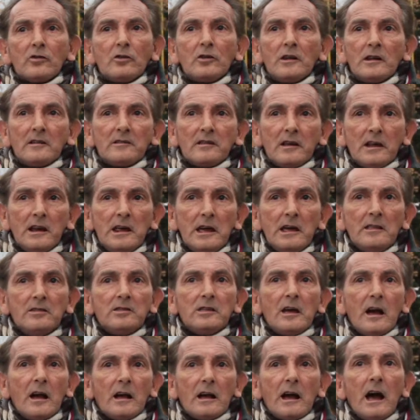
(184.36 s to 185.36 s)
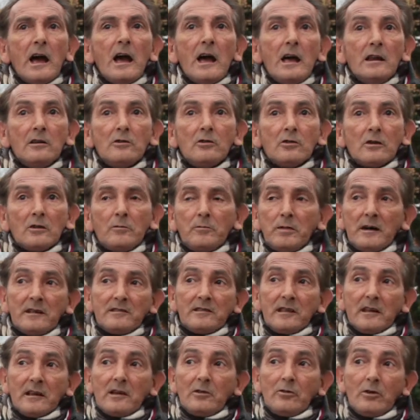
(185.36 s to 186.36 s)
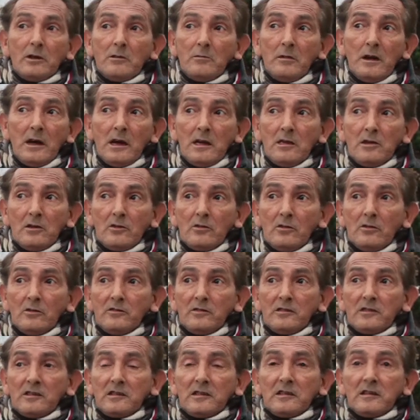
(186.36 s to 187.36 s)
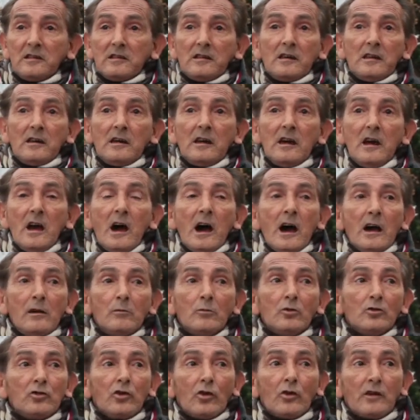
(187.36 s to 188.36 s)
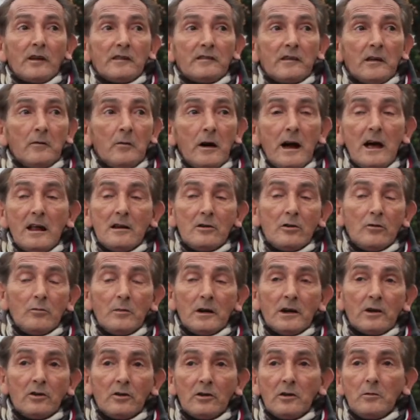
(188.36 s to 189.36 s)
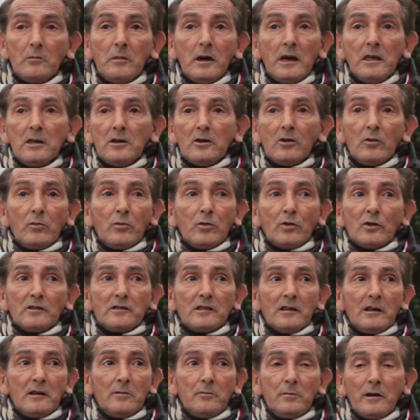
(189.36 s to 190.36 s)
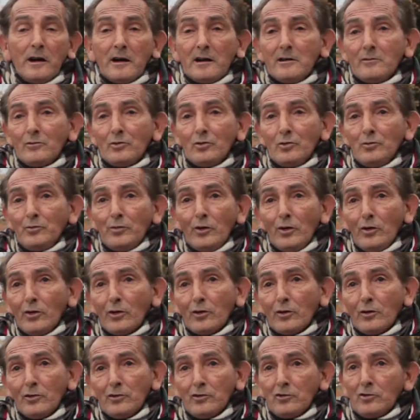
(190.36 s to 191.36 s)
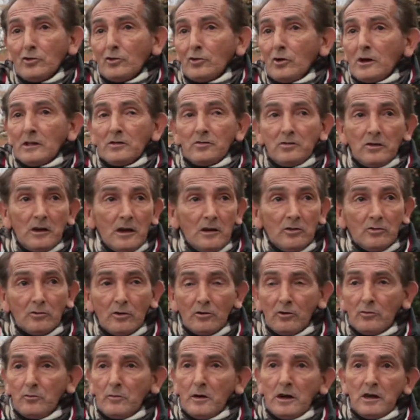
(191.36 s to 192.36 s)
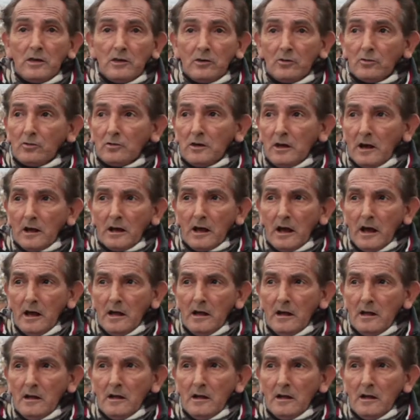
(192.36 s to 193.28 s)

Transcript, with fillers: son excelentes acá, lo que pasa es que no hay médicos, hay muchos que se van, los mejores médicos porque se les paga muy poco, yo lo entiendo a los médicos de acá.